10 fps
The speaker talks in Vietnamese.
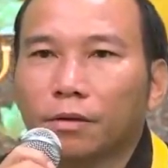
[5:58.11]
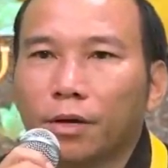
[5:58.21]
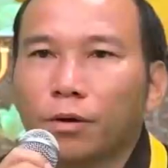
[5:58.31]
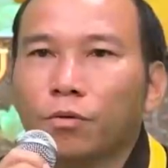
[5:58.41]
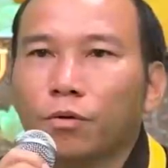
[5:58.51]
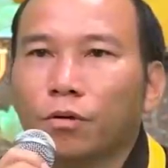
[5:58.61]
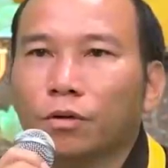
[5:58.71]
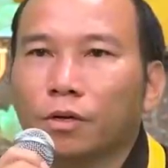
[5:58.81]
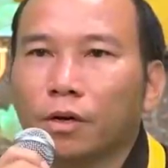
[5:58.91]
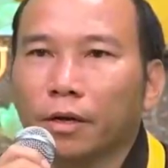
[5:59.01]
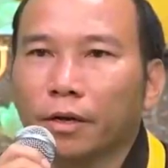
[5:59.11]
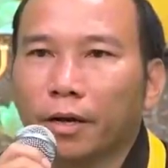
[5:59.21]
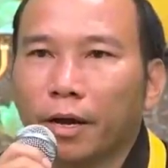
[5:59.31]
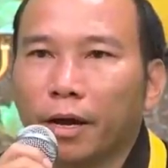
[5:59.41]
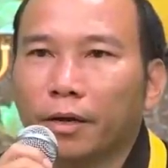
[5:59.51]
Nếu con người
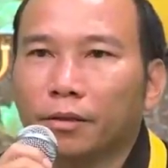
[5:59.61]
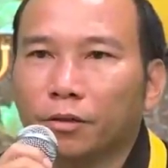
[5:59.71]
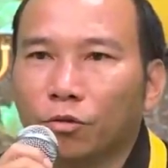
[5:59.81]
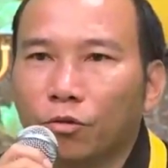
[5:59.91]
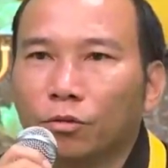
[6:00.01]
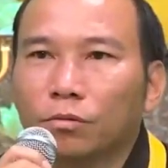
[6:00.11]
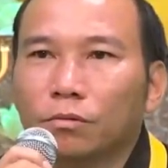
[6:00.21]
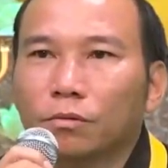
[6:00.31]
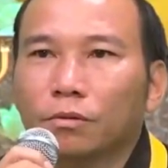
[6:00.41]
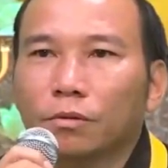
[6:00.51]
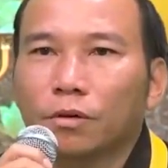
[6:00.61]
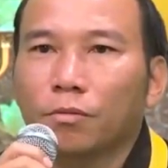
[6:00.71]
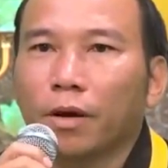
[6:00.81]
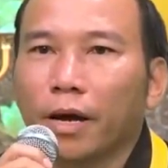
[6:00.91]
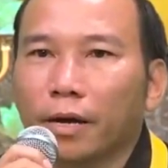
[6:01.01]
nghe thì tốt,
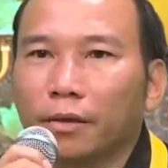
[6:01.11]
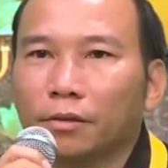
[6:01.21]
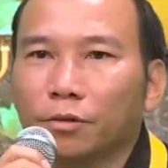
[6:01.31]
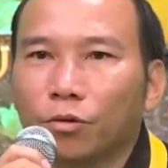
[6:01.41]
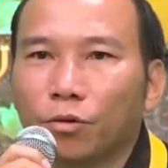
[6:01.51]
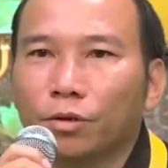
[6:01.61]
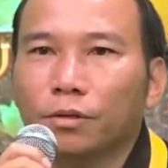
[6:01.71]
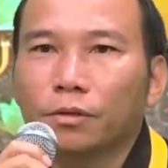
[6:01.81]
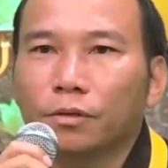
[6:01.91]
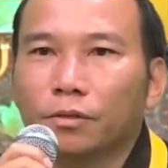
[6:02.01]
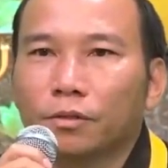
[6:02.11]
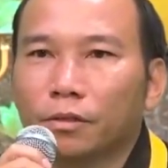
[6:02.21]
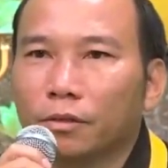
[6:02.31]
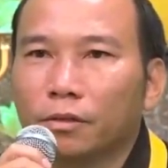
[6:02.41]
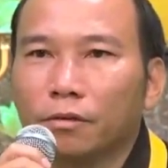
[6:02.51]
không nghe thì thôi,
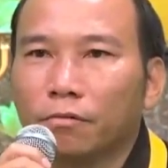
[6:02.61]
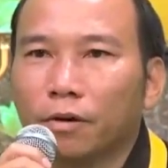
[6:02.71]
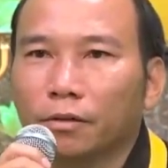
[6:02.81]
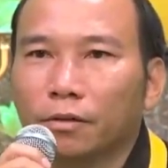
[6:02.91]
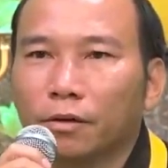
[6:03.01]
chớ Đức Phật